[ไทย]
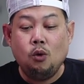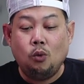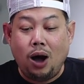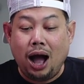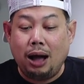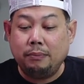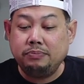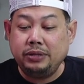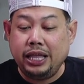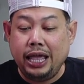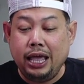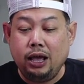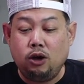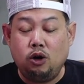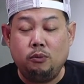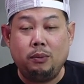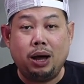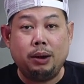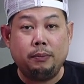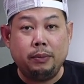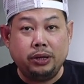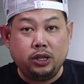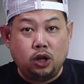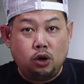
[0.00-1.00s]
ความเท่ของ
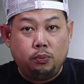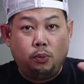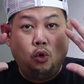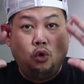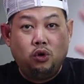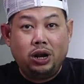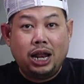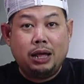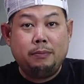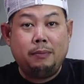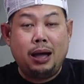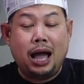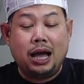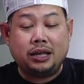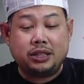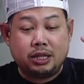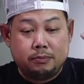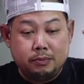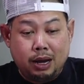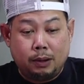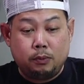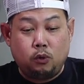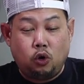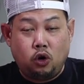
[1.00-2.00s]
มันไม่ต้องพูดอะไรมาก
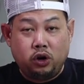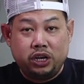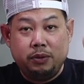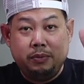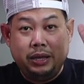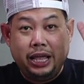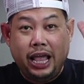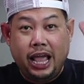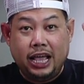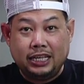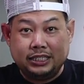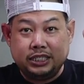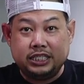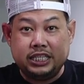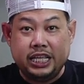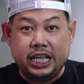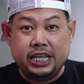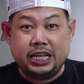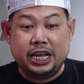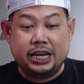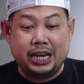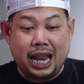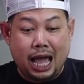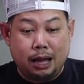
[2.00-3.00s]
สำหรับคนที่มี SD
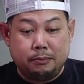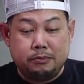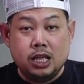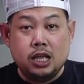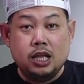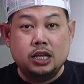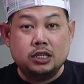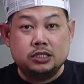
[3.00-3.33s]
กันดั้ม